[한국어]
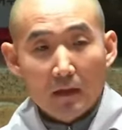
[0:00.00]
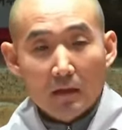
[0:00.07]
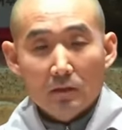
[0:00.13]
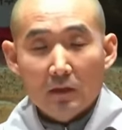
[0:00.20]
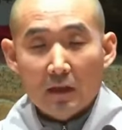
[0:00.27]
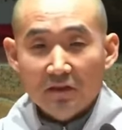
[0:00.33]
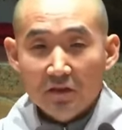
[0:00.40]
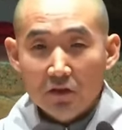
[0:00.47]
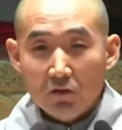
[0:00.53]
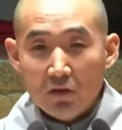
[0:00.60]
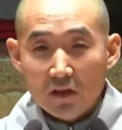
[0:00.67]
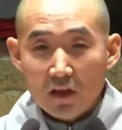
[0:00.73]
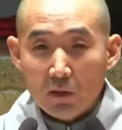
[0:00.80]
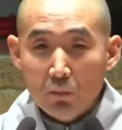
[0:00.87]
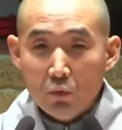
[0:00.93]
어, 아직
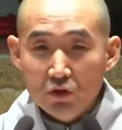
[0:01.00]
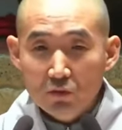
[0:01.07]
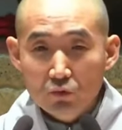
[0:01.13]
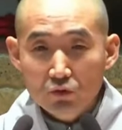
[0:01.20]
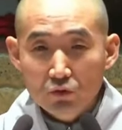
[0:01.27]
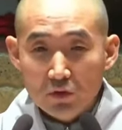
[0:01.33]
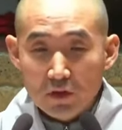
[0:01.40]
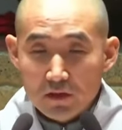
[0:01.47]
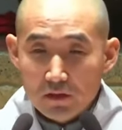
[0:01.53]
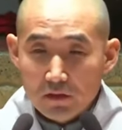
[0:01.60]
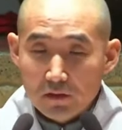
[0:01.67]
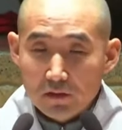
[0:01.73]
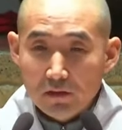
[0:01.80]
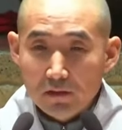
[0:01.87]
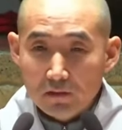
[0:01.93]
영화를 안 보신 분도
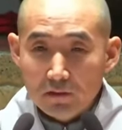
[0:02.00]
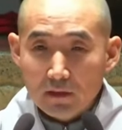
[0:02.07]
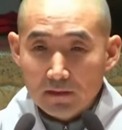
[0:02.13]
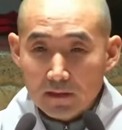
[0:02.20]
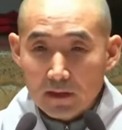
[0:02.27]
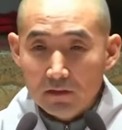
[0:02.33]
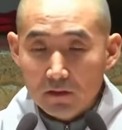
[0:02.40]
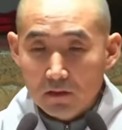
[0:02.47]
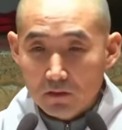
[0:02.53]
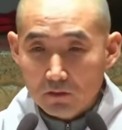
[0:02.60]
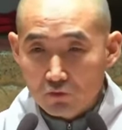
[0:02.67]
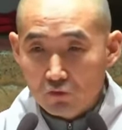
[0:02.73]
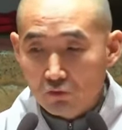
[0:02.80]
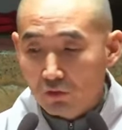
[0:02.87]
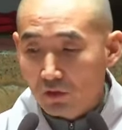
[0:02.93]
계실 것 같아서
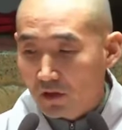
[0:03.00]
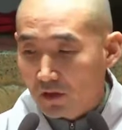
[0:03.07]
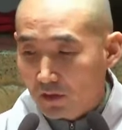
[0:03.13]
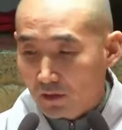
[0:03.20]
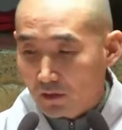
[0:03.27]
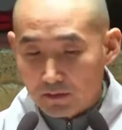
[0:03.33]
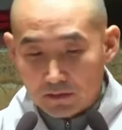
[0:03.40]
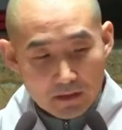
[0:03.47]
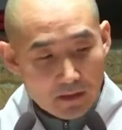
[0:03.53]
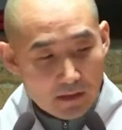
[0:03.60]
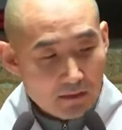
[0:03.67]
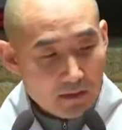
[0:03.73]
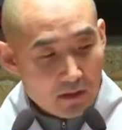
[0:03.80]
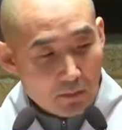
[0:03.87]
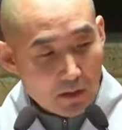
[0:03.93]
줄거리를 이제
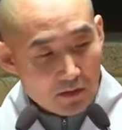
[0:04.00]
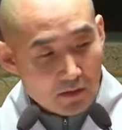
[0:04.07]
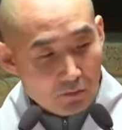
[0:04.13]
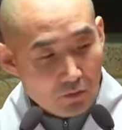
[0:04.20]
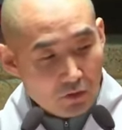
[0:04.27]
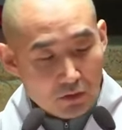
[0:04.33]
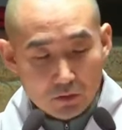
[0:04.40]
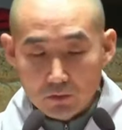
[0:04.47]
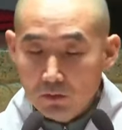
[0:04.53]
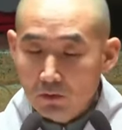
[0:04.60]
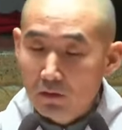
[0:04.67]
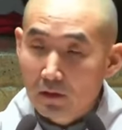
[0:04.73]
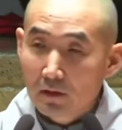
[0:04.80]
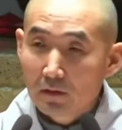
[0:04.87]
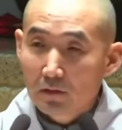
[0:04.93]
간단히 말씀드리고
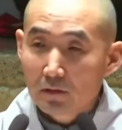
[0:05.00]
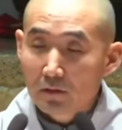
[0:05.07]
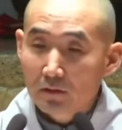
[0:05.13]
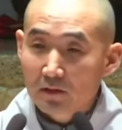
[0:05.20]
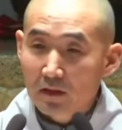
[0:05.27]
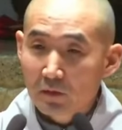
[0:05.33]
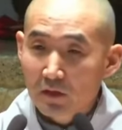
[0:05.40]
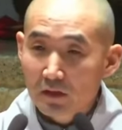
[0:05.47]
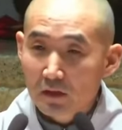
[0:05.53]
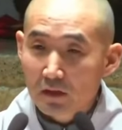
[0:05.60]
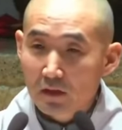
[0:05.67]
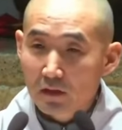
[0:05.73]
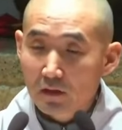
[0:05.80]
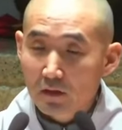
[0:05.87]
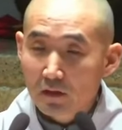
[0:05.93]
어, 그다음에
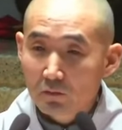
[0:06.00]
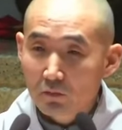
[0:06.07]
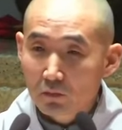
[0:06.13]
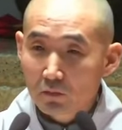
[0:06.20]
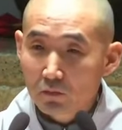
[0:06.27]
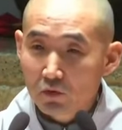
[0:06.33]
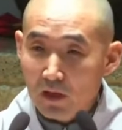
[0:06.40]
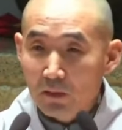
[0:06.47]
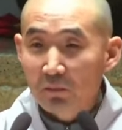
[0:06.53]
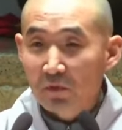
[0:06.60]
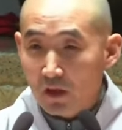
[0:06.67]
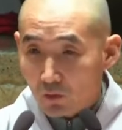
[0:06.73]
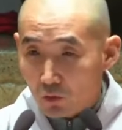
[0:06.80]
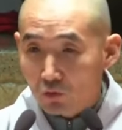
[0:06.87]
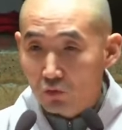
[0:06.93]
이제
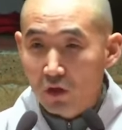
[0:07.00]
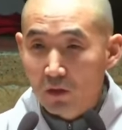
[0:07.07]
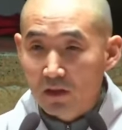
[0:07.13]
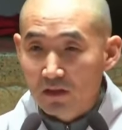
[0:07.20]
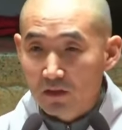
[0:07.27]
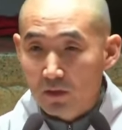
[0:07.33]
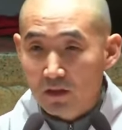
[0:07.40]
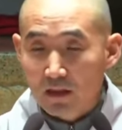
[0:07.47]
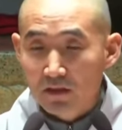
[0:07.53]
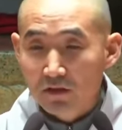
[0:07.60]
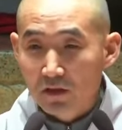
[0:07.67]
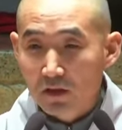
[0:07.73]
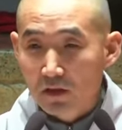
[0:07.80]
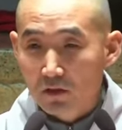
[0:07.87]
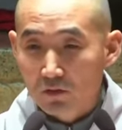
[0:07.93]
함께 공유해 봤으면 하는
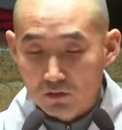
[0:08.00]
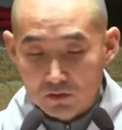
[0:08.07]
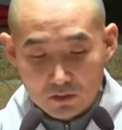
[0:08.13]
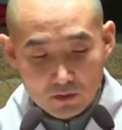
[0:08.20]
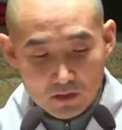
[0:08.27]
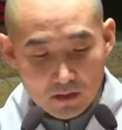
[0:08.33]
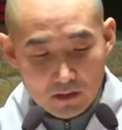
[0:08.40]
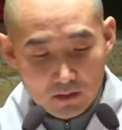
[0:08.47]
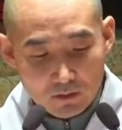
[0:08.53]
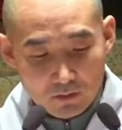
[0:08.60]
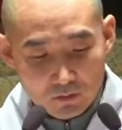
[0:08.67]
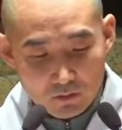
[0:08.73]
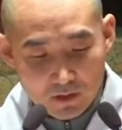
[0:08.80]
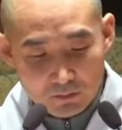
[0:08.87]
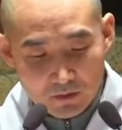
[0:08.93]
얘기로
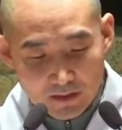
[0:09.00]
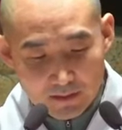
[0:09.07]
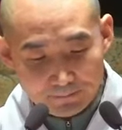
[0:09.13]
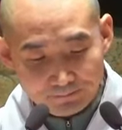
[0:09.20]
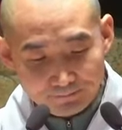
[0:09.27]
넘어가려고 합니다.